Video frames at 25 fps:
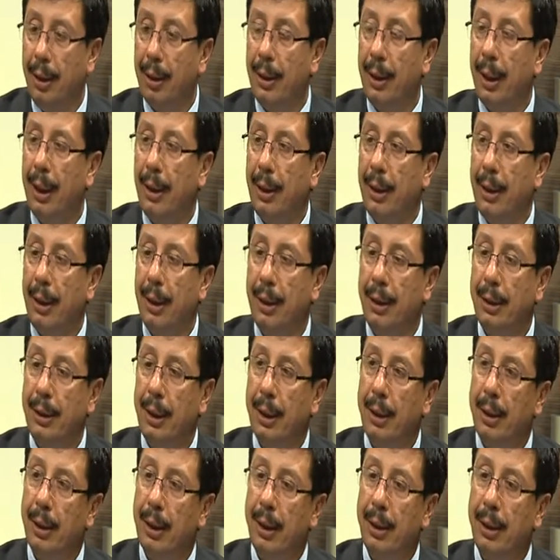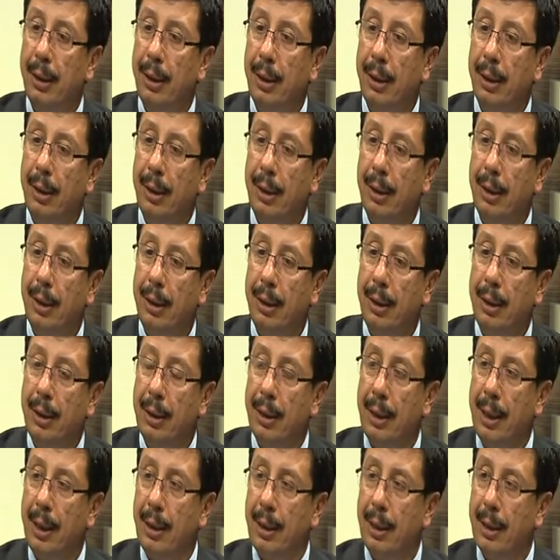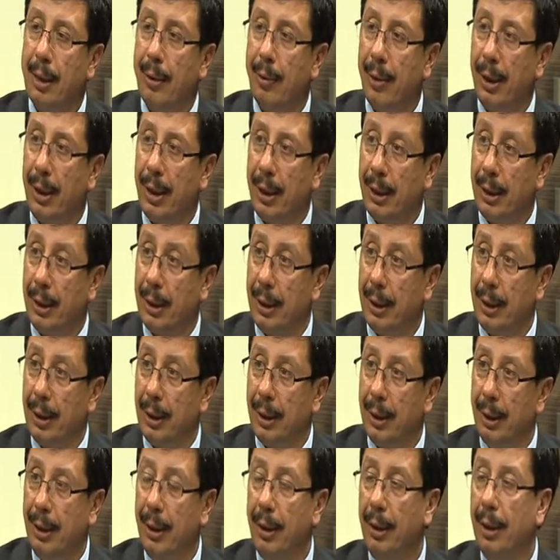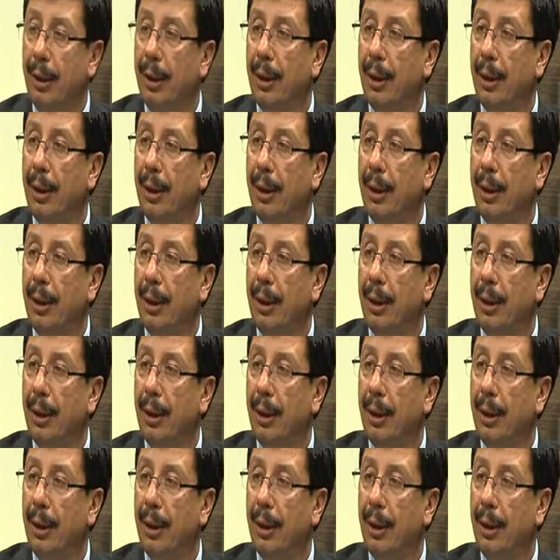Yani gençler kendi e, insan hava araçlarını